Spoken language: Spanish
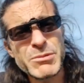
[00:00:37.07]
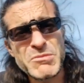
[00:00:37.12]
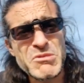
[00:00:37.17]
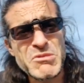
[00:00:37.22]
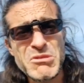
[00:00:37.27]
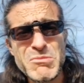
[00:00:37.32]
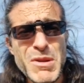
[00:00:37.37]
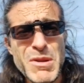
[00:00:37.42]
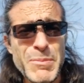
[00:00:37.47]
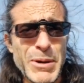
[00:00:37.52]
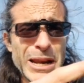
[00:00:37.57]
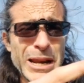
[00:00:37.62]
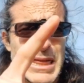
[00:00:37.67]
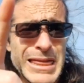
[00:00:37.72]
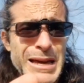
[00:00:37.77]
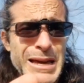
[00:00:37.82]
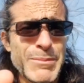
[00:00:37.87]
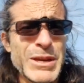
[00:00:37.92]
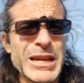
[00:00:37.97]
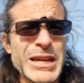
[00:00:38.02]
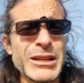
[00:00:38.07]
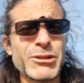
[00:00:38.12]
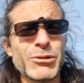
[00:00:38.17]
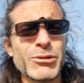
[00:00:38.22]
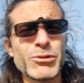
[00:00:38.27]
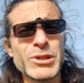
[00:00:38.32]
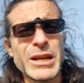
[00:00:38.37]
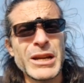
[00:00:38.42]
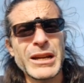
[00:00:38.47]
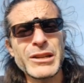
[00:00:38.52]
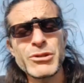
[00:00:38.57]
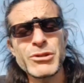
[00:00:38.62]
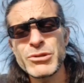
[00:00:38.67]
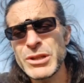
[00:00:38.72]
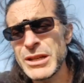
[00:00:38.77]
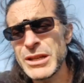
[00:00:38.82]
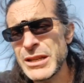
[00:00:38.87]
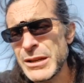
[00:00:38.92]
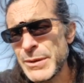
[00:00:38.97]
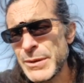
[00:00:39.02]
No me parece a mí que todos
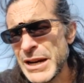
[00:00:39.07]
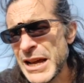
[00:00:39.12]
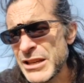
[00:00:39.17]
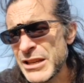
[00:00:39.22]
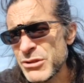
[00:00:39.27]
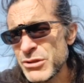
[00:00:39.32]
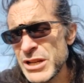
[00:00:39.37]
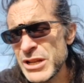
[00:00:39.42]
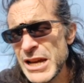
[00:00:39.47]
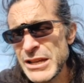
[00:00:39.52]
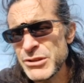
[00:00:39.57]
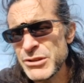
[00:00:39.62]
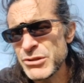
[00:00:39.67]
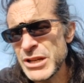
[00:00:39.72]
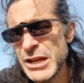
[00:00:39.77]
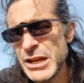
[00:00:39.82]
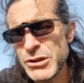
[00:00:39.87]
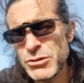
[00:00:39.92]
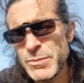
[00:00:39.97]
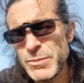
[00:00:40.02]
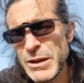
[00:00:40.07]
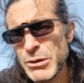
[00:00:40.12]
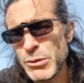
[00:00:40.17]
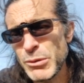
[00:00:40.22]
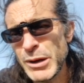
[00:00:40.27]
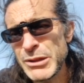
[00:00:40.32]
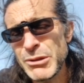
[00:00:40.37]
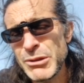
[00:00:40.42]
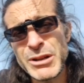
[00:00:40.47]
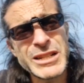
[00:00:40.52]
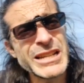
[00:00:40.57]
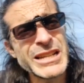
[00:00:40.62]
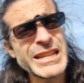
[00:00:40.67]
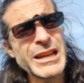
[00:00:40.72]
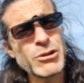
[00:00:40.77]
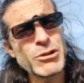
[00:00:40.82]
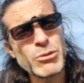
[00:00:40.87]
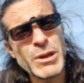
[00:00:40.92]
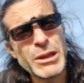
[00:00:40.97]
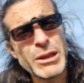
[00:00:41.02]
aquellos que llevan años y años y años madrugando les
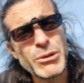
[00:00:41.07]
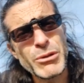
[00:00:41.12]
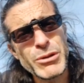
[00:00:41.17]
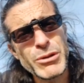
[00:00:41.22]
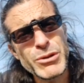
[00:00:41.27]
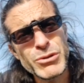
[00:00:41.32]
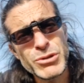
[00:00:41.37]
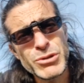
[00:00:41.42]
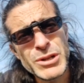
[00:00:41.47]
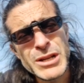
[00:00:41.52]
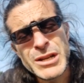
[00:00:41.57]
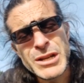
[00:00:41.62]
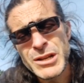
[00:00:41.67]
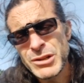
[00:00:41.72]
haya ayudado Dios.